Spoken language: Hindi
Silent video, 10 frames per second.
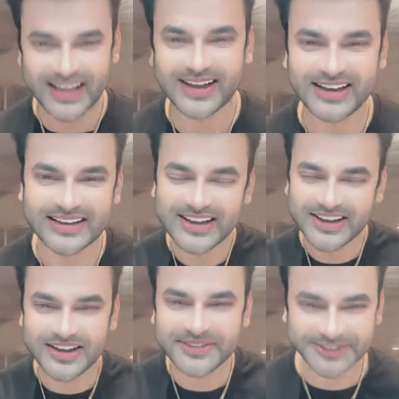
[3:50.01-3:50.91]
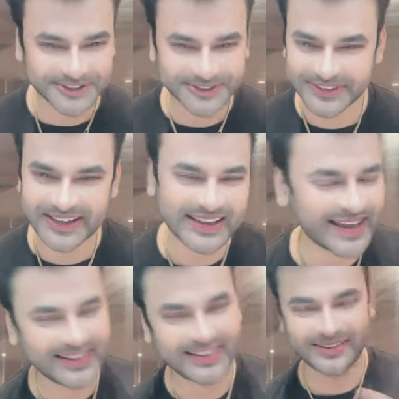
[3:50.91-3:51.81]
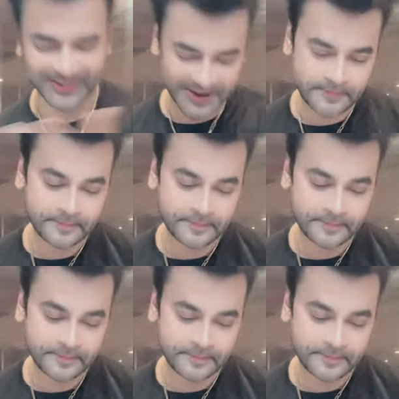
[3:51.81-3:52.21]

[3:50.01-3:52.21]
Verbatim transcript: आएगा घर में सो सो के क्या ही करोगे